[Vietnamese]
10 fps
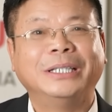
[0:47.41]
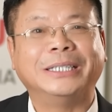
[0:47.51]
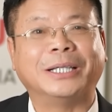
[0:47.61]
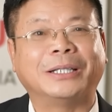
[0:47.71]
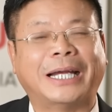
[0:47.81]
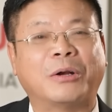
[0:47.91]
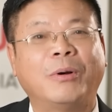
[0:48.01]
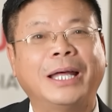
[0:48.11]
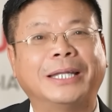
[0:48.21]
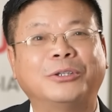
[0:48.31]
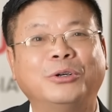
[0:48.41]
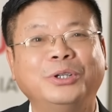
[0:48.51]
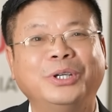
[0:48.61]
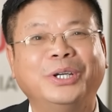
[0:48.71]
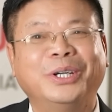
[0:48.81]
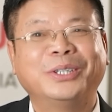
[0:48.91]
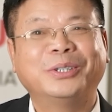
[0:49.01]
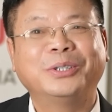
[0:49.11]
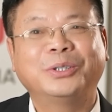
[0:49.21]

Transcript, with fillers: Chỉ chẳng qua là tôi, tôi,